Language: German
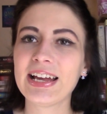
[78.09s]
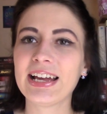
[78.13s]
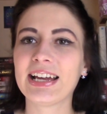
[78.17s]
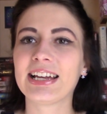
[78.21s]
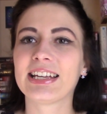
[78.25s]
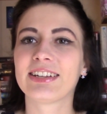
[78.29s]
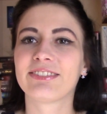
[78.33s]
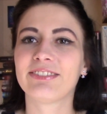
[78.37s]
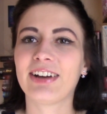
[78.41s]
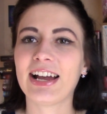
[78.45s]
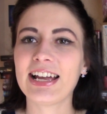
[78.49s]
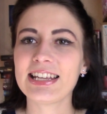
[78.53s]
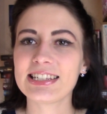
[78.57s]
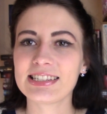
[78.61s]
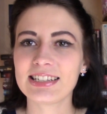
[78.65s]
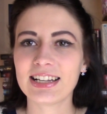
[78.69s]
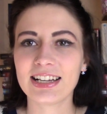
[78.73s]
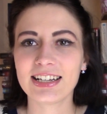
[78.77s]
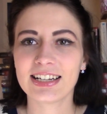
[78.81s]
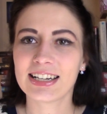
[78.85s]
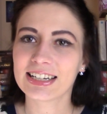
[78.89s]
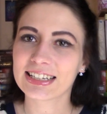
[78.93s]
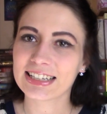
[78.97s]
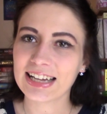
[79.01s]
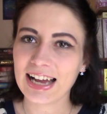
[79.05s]
Ich weiß
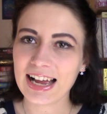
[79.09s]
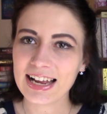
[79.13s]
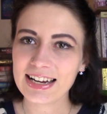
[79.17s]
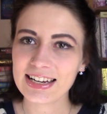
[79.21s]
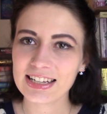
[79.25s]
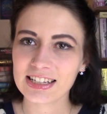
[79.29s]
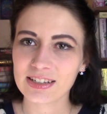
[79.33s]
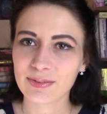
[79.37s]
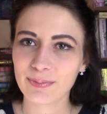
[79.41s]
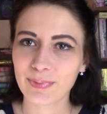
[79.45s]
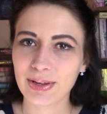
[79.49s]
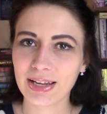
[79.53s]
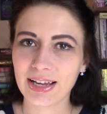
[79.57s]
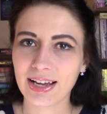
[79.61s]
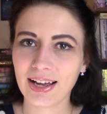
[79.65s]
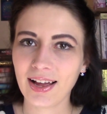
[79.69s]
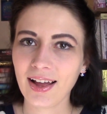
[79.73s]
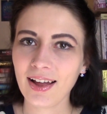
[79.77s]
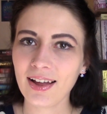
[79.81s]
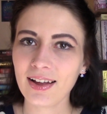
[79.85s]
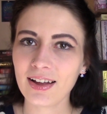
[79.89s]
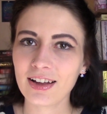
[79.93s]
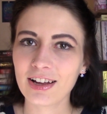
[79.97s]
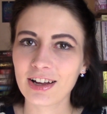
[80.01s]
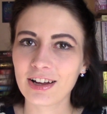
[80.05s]
leider gar nicht mehr,
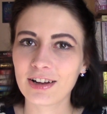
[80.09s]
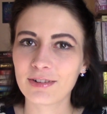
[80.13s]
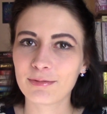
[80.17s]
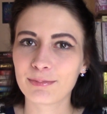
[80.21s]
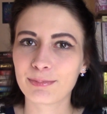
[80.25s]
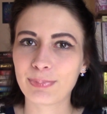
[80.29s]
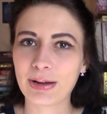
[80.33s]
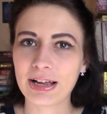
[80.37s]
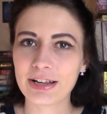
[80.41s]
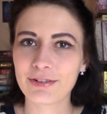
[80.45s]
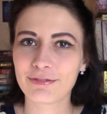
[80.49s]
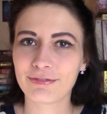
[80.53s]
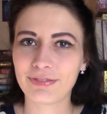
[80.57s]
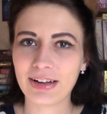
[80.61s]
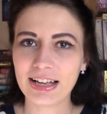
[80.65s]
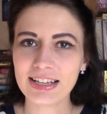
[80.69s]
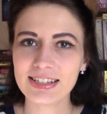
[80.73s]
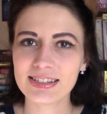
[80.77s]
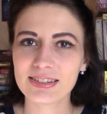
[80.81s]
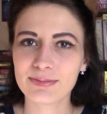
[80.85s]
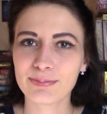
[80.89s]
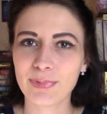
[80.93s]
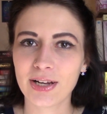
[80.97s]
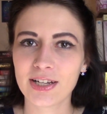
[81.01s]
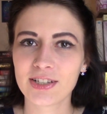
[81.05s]
bei
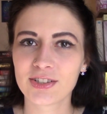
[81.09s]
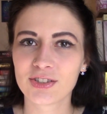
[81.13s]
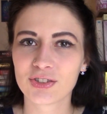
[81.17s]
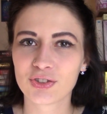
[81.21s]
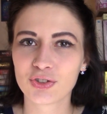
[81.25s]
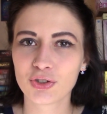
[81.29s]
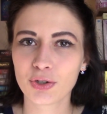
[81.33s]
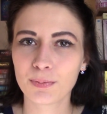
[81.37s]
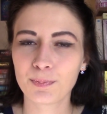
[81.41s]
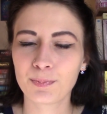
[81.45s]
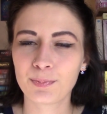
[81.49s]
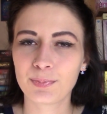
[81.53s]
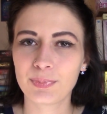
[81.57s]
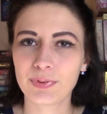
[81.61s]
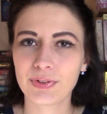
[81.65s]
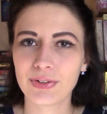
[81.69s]
was mein Sub